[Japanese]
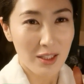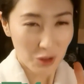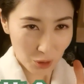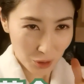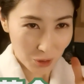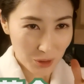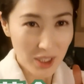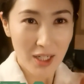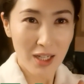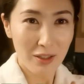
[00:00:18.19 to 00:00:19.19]
年のお
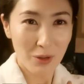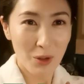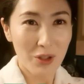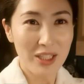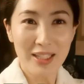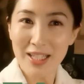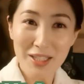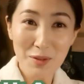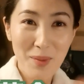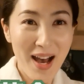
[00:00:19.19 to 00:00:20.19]
茶会をいた
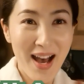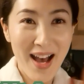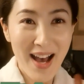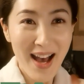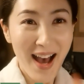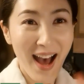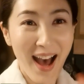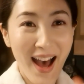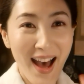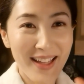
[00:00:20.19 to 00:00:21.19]
し
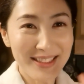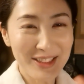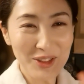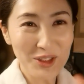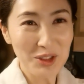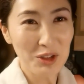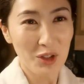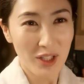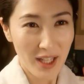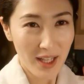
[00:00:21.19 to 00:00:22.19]
ますということ
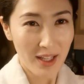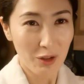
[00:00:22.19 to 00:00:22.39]
で、